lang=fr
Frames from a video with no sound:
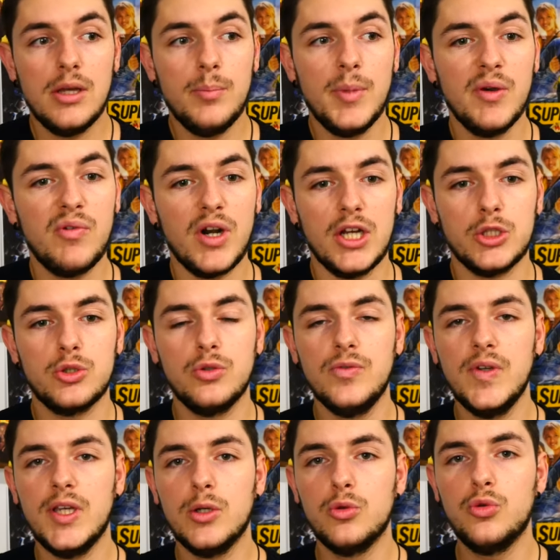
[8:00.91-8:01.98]
Mais voilà, je
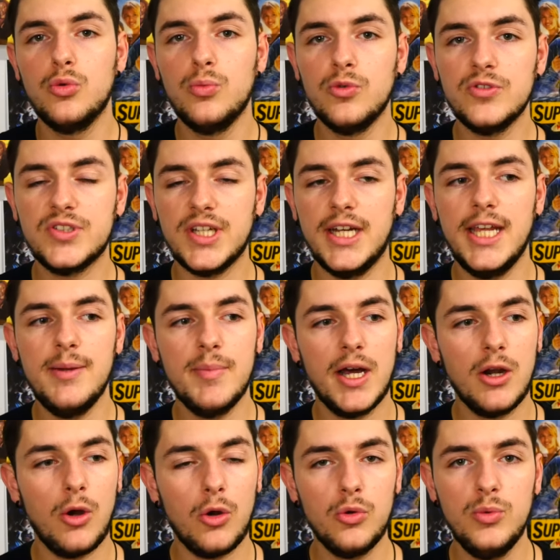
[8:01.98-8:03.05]
trouvais que tout le monde s'allait, mais
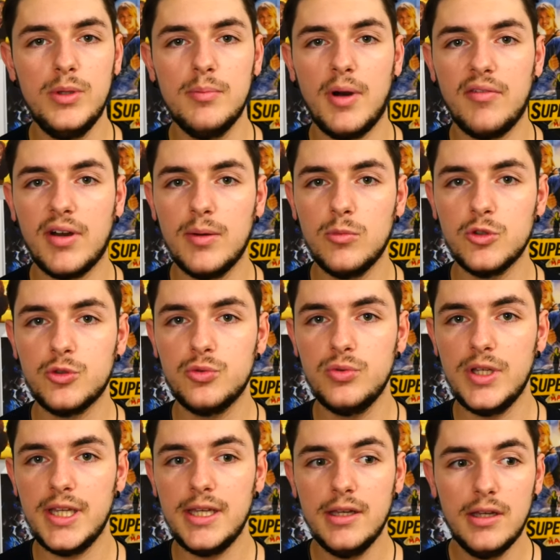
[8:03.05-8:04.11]
alors lui, il m'a vraiment
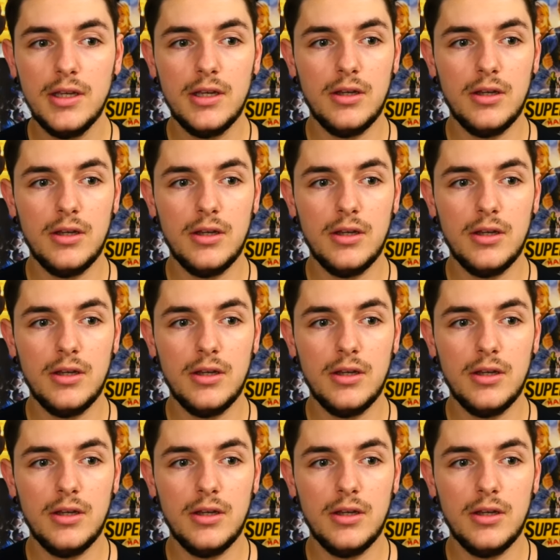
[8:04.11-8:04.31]
saoulé.